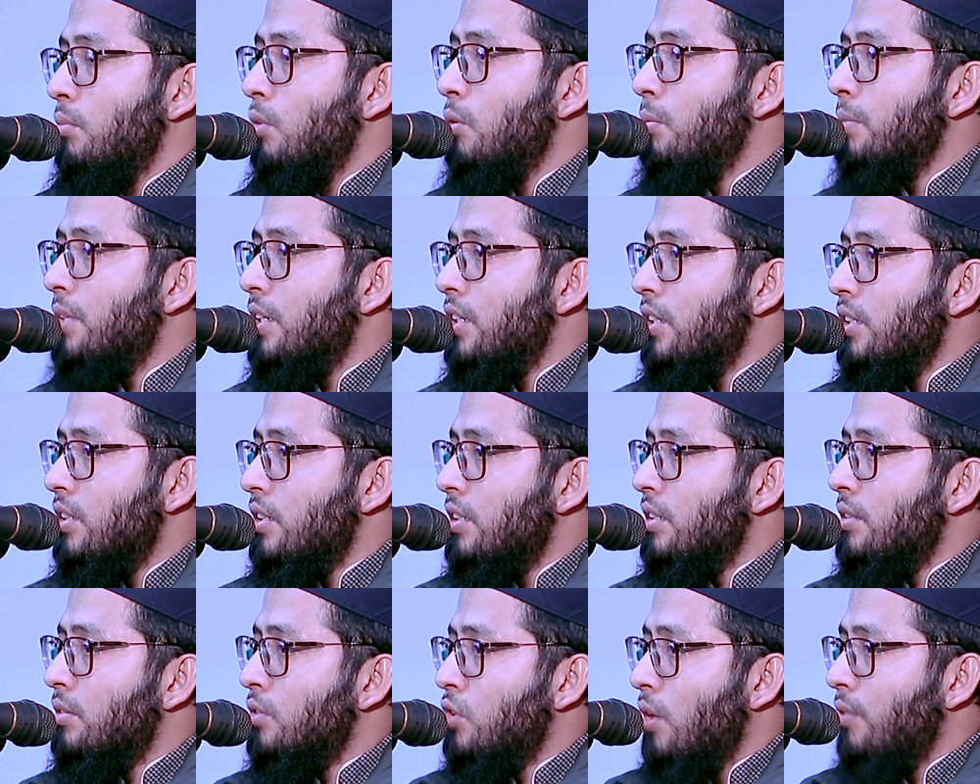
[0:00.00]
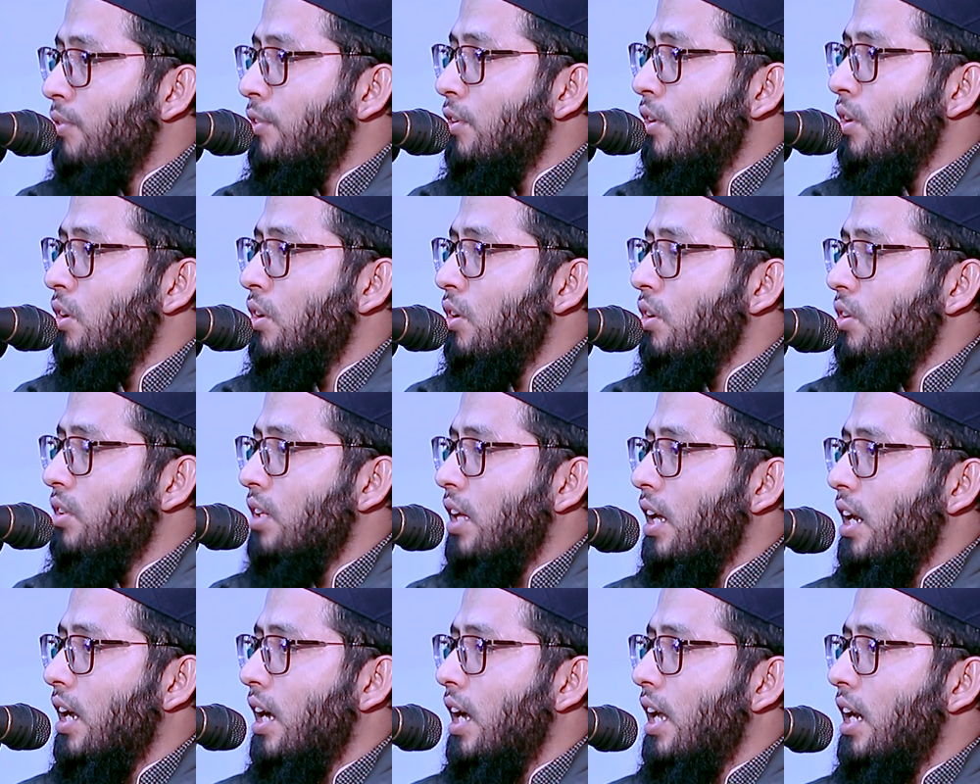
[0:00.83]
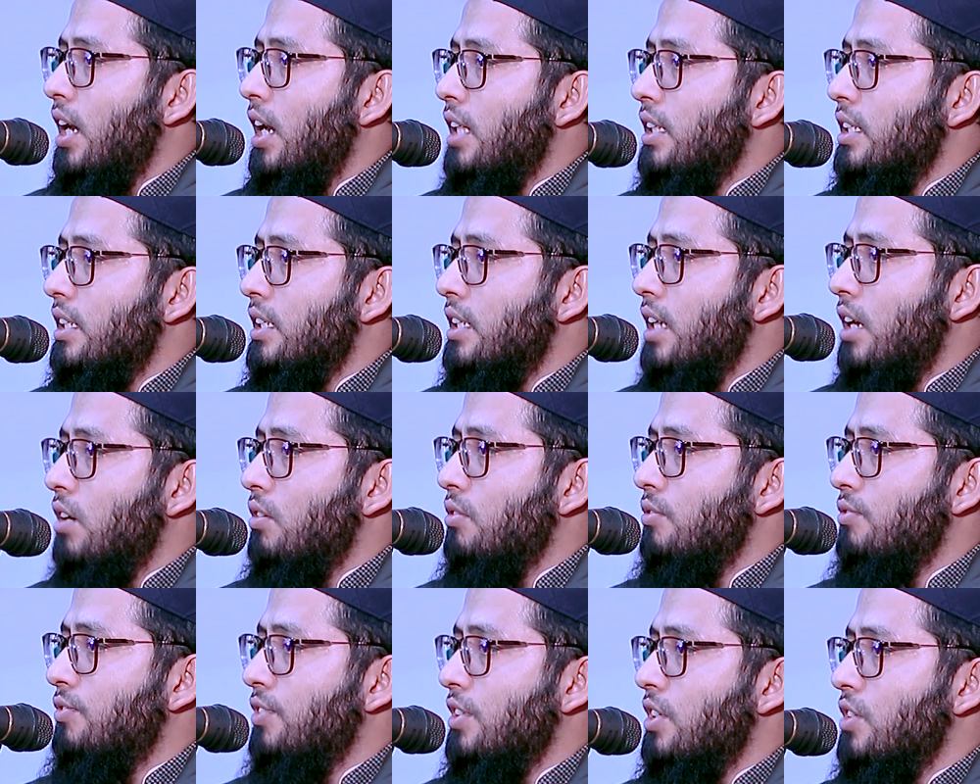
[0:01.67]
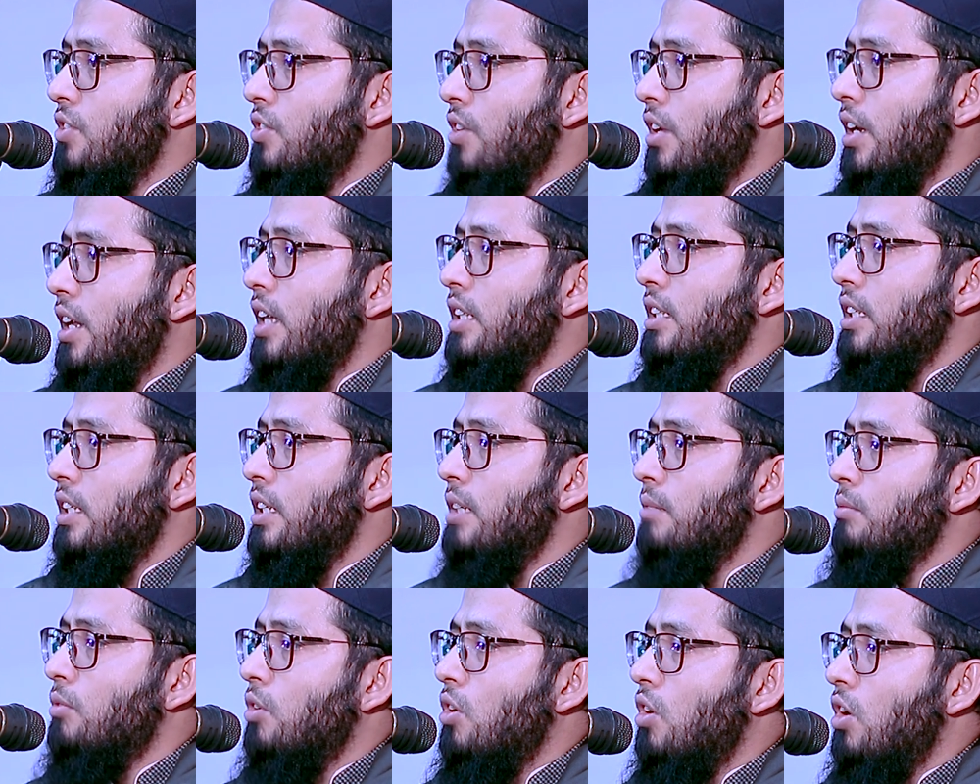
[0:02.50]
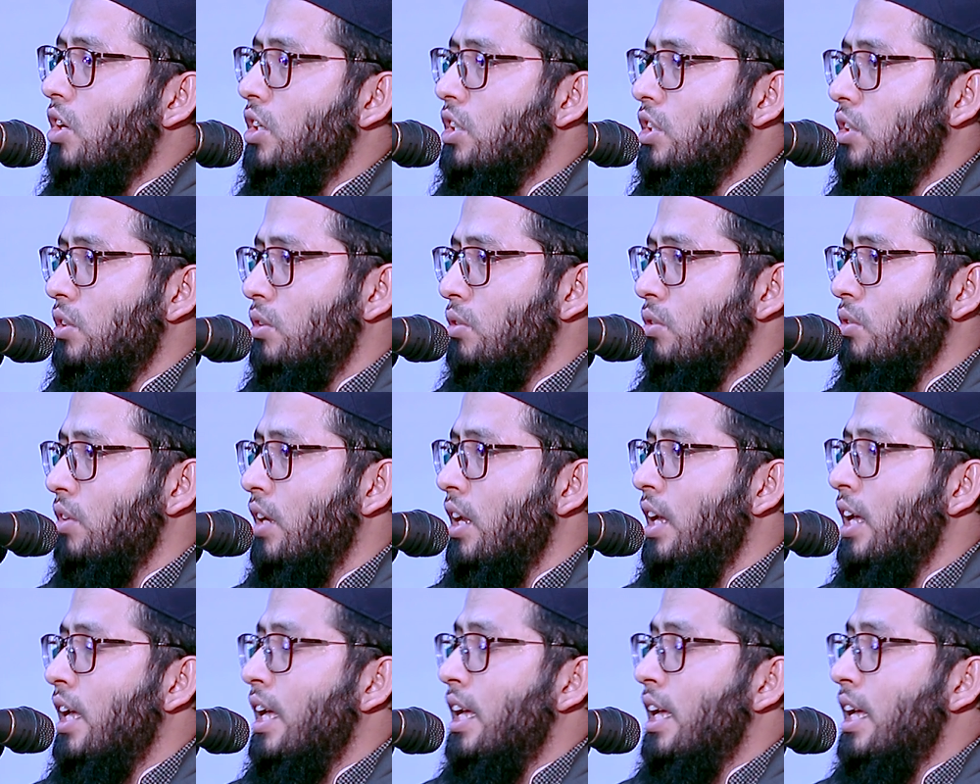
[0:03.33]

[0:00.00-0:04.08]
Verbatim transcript: মুমিন সফল হলো তারা আল্লাযীনা হুম ফি সালাতিহিম খাশিউন